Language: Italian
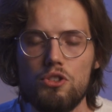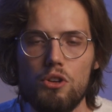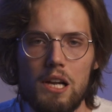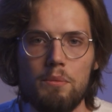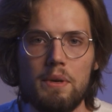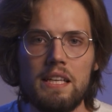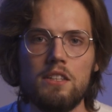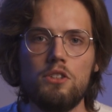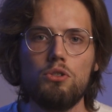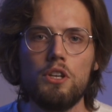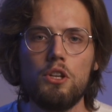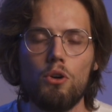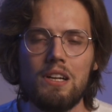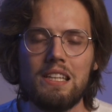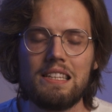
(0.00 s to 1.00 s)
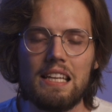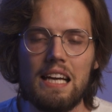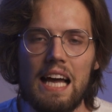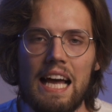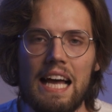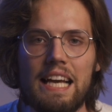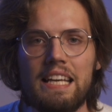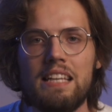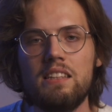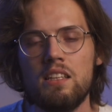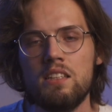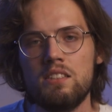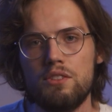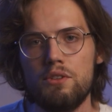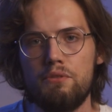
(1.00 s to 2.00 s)
isolamento inoltre è
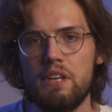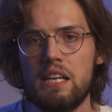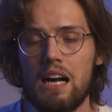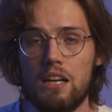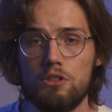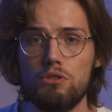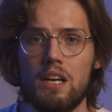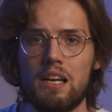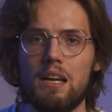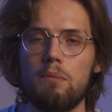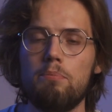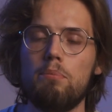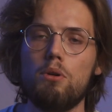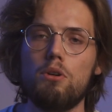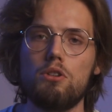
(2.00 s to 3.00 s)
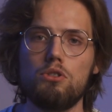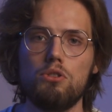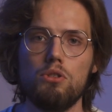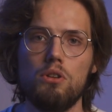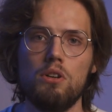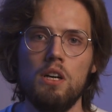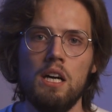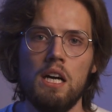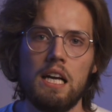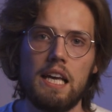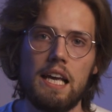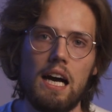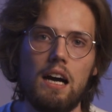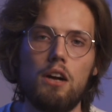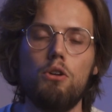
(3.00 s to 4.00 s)
intensificato dal rapporto
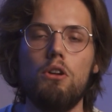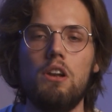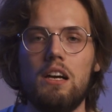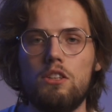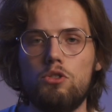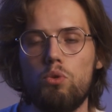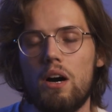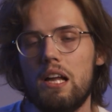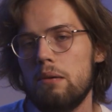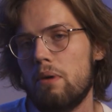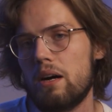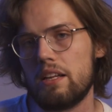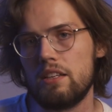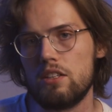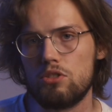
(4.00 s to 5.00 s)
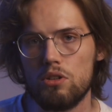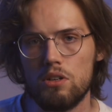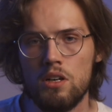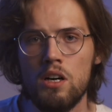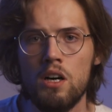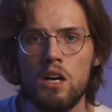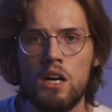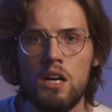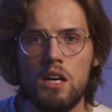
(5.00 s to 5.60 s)
che ha con l'attuale marito,